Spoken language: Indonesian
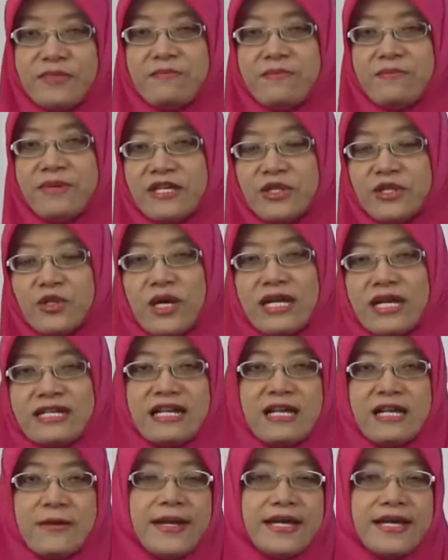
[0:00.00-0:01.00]
mimpi itu
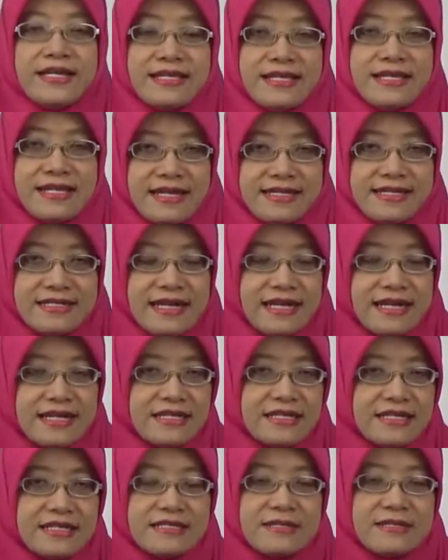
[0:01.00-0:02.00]
adalah bagian
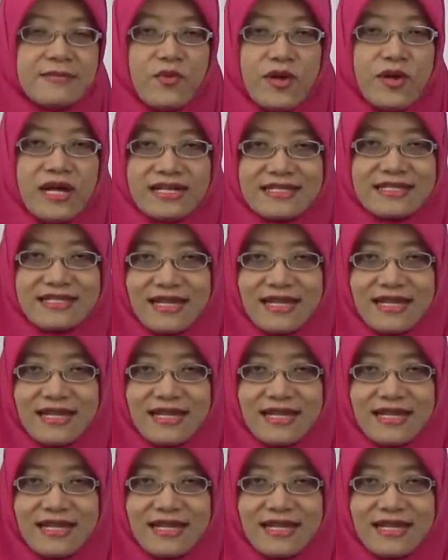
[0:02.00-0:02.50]
dari sebuah